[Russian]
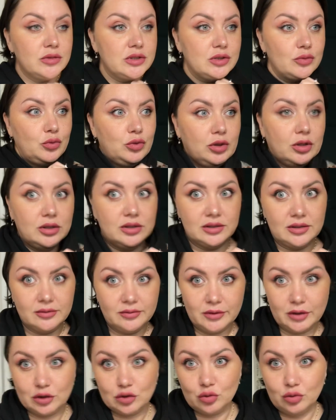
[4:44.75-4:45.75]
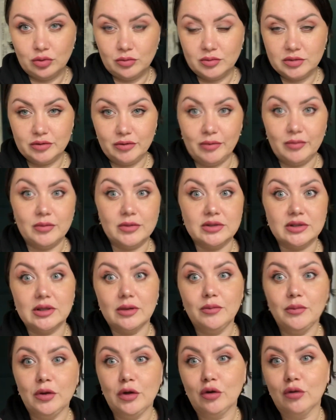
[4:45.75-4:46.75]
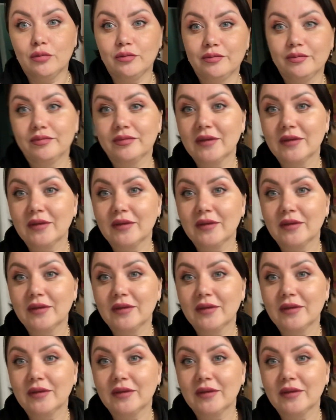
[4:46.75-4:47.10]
Сегодня или завтра сходим с вами, заберем.